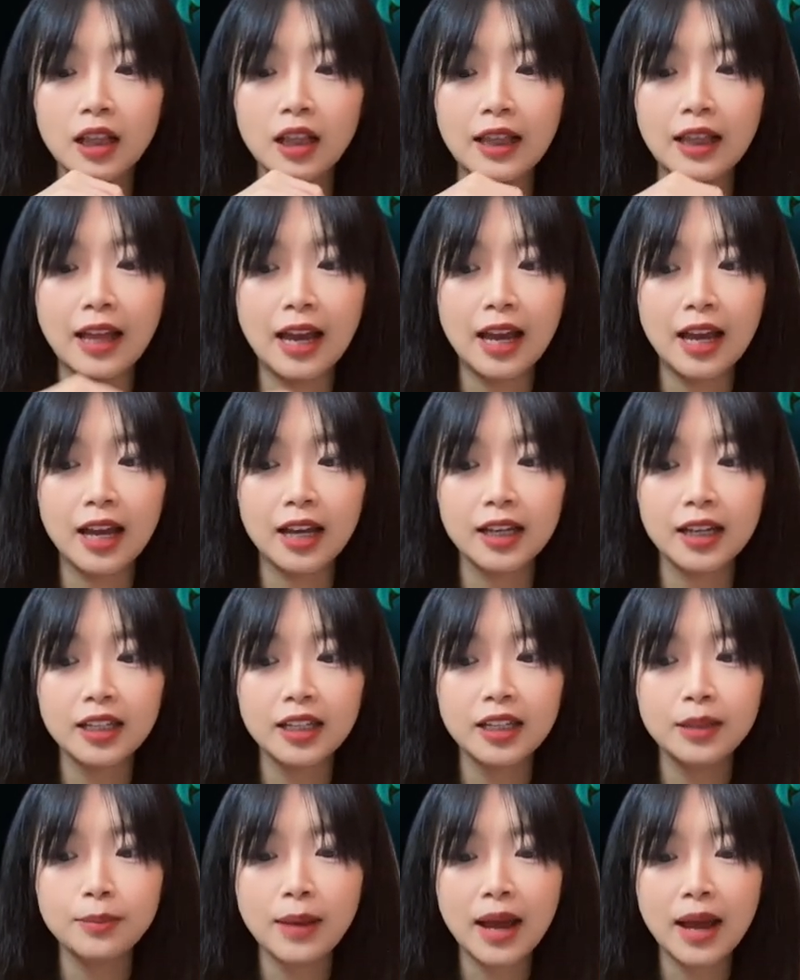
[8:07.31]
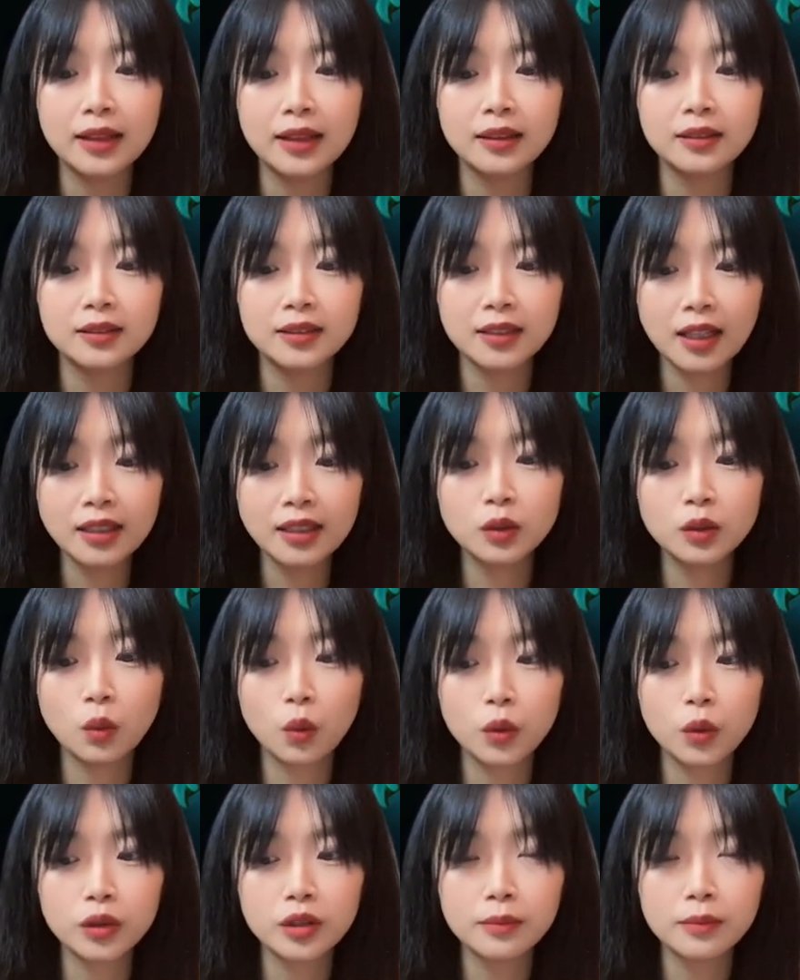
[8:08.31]
là khi bạn stake
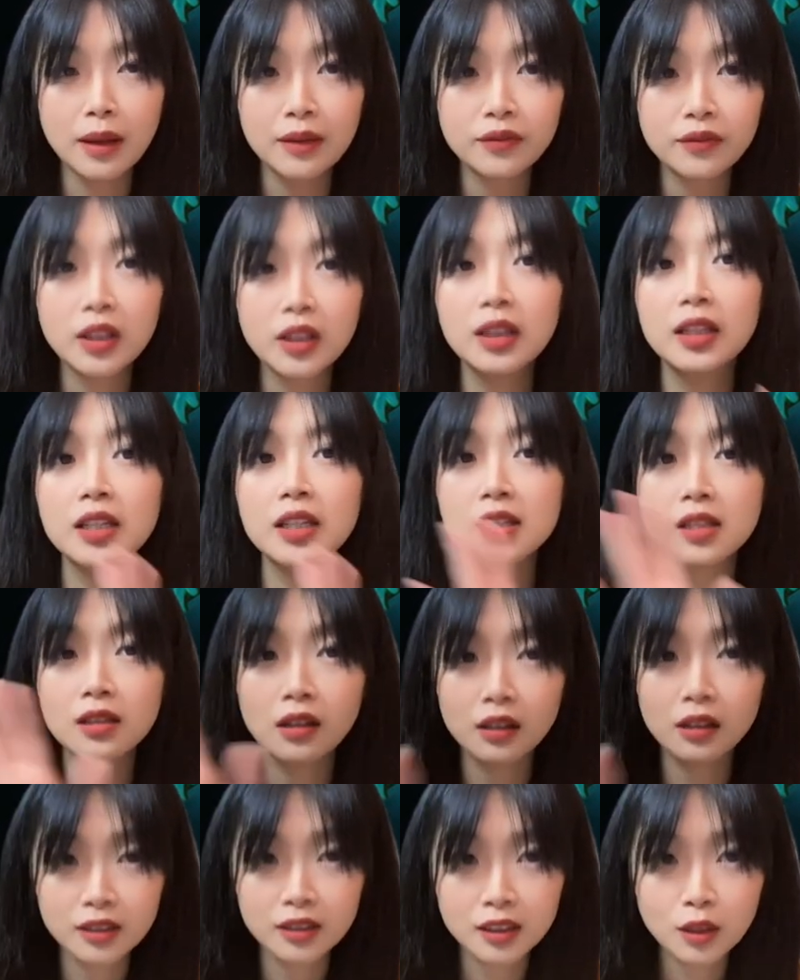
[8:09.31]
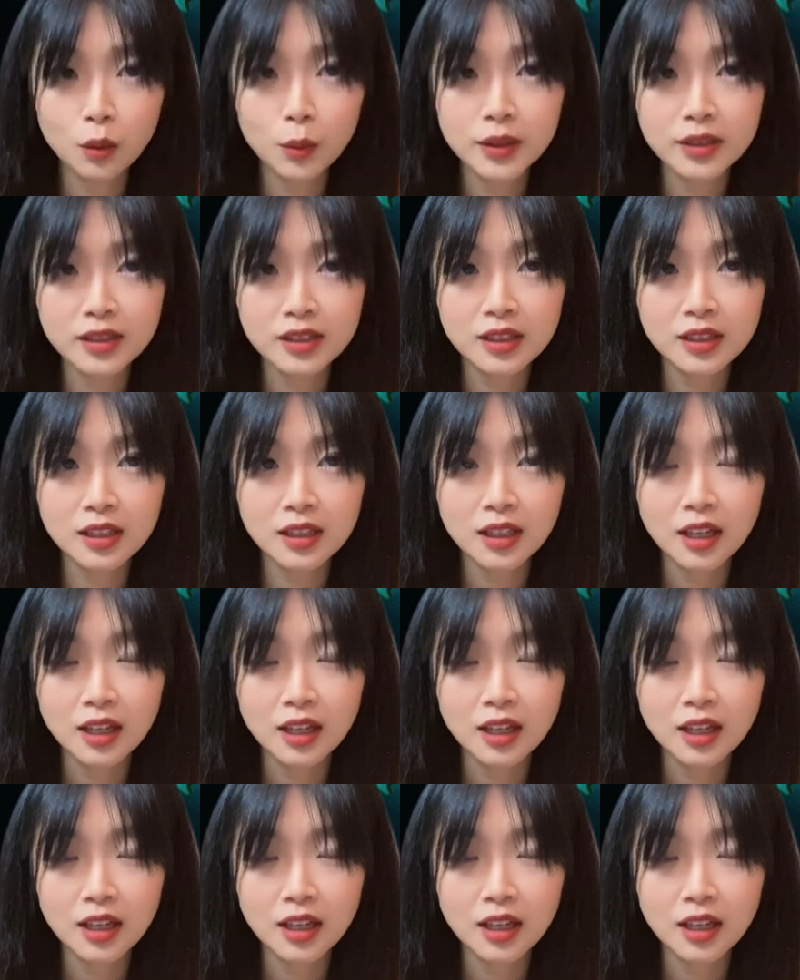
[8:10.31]
rồi nhưng bạn vẫn list được ở trên OpenSea